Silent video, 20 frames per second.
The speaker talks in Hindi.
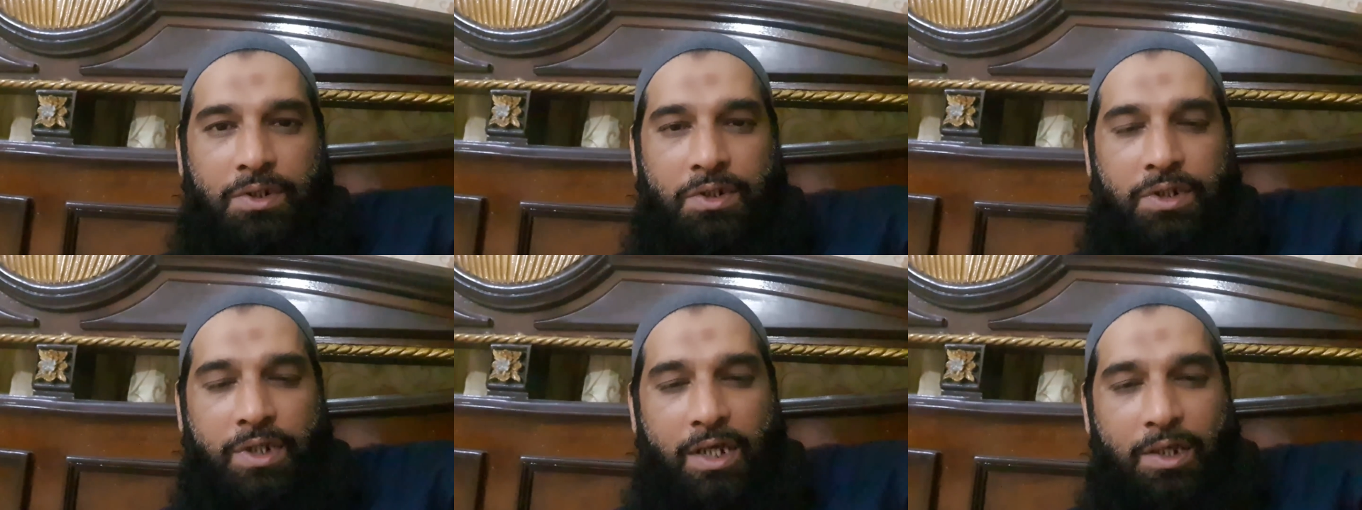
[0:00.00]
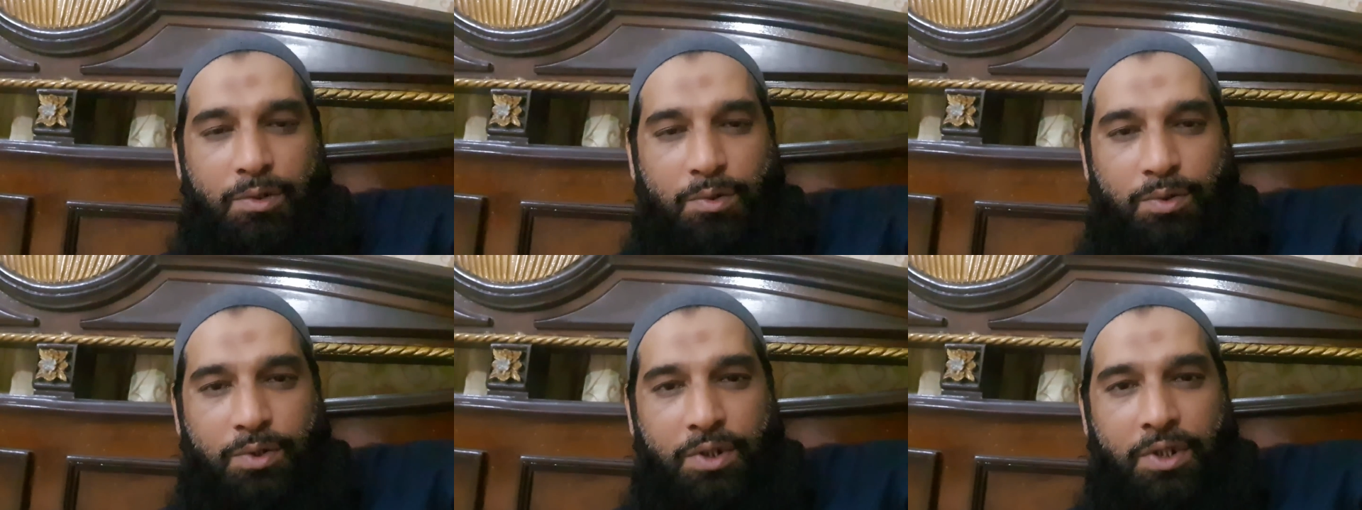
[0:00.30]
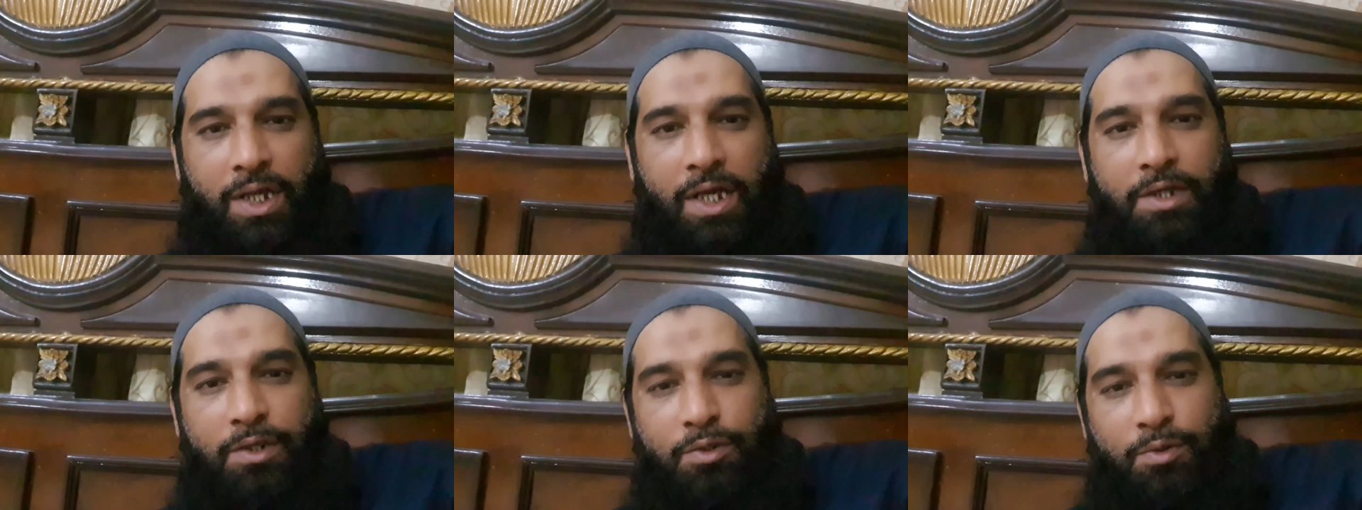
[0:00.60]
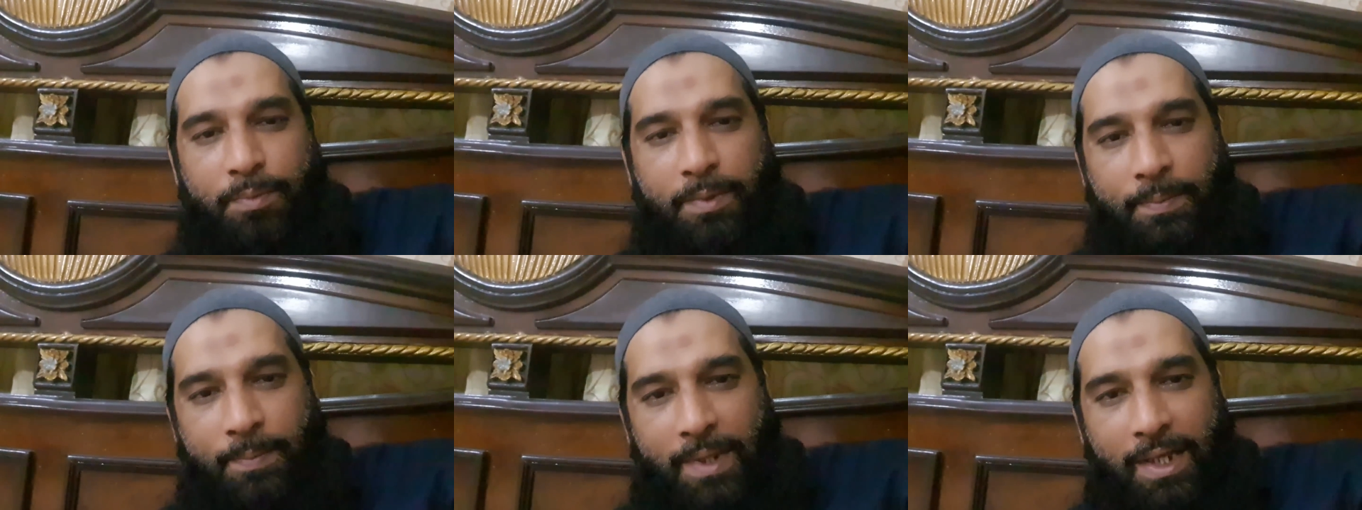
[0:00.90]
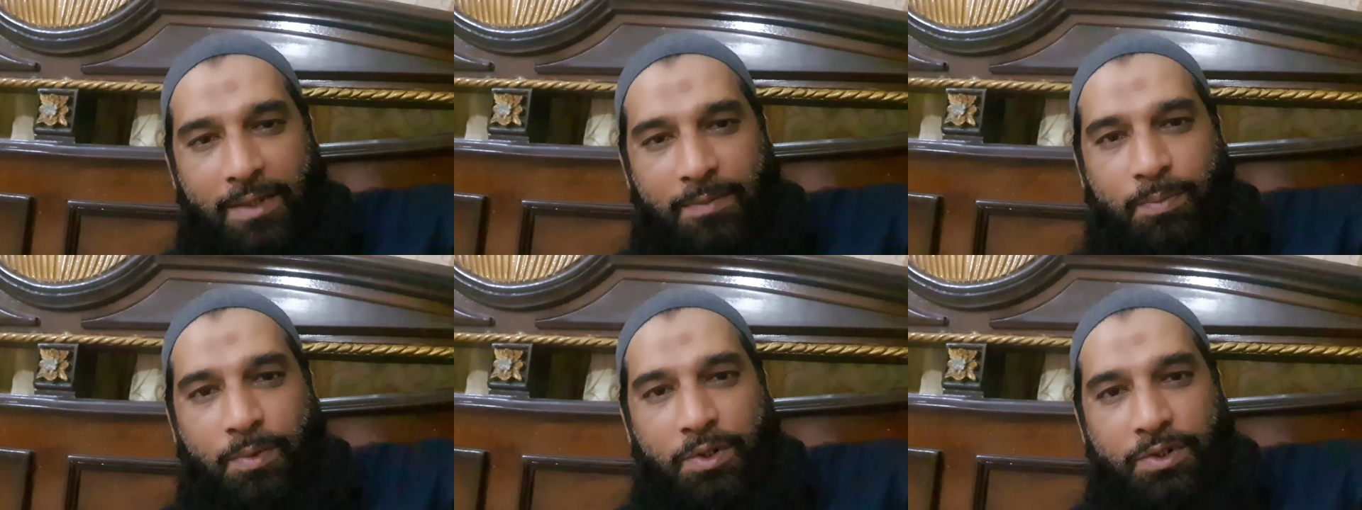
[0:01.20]
इशारों के नाइयों में
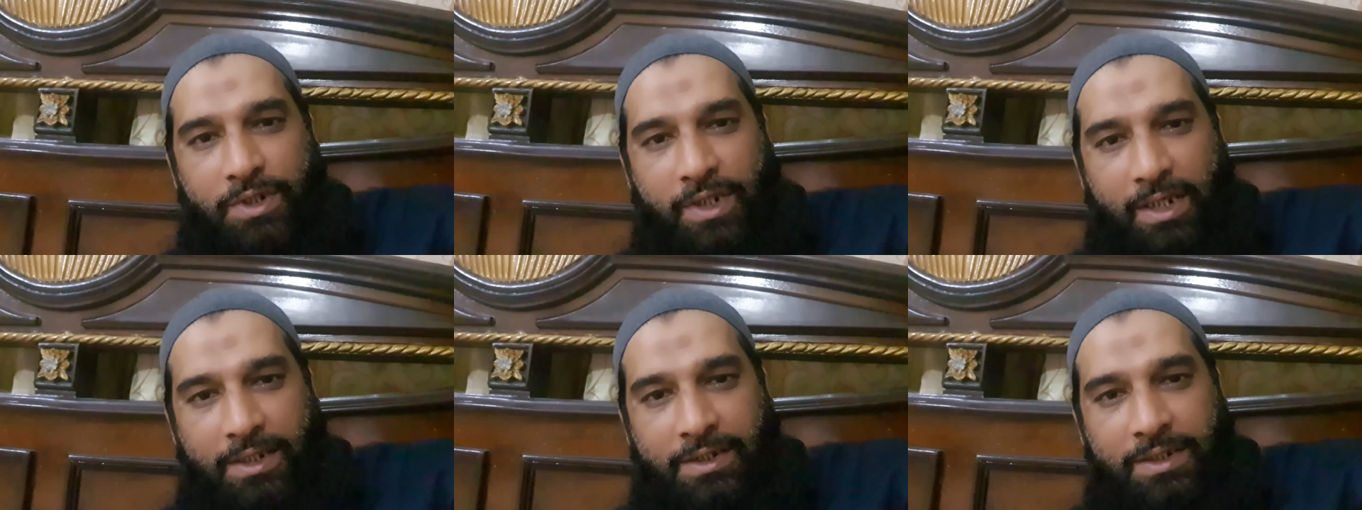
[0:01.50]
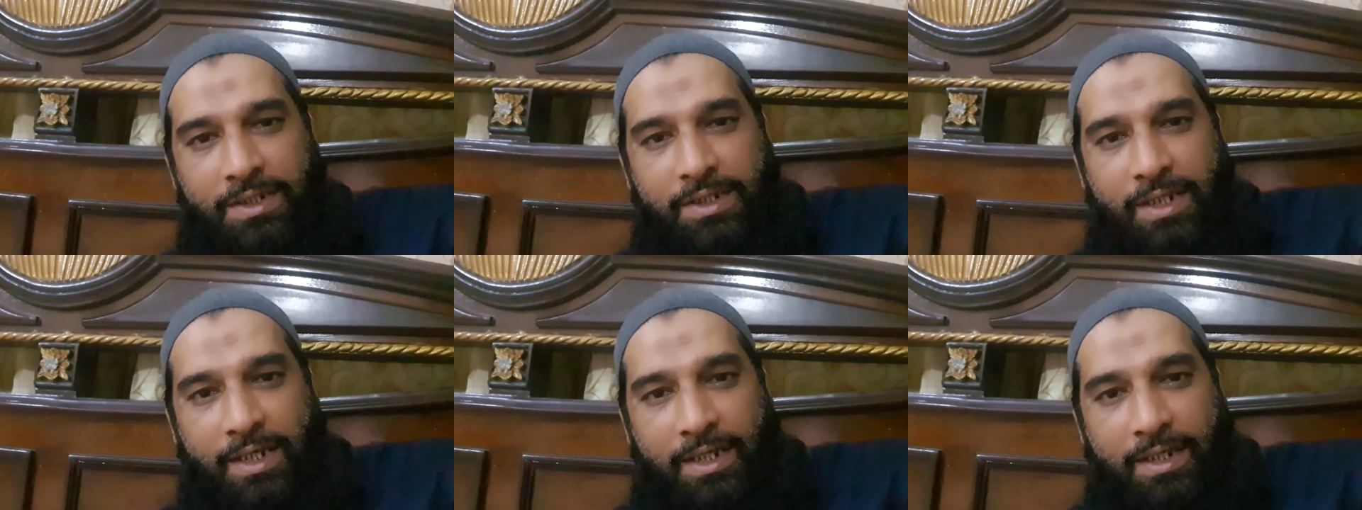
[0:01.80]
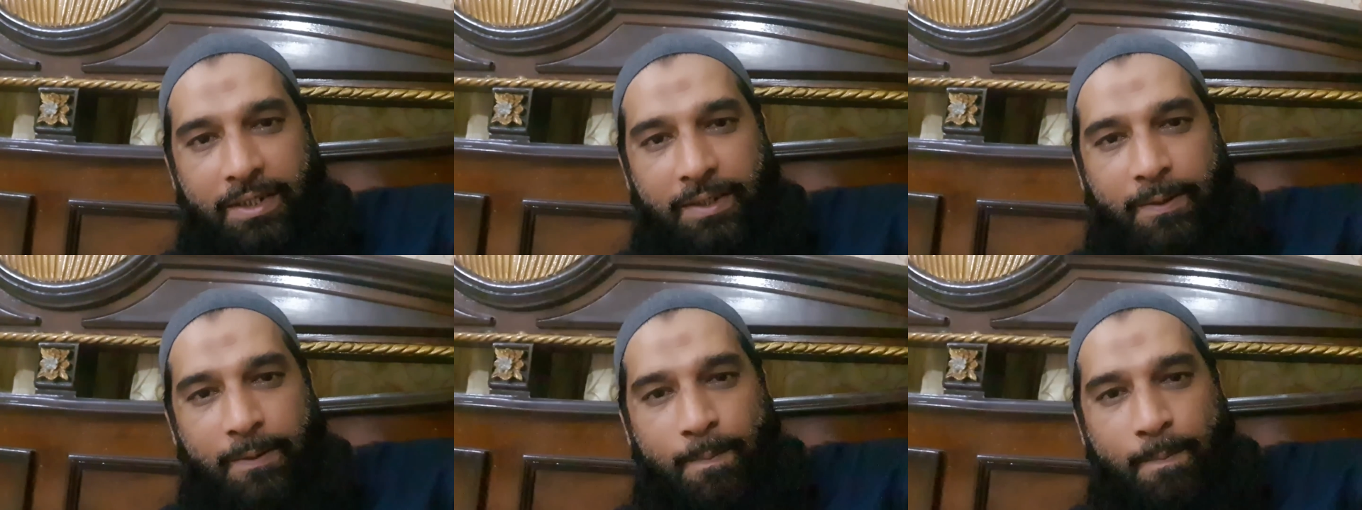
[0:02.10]
बात पहुंचा दी जाए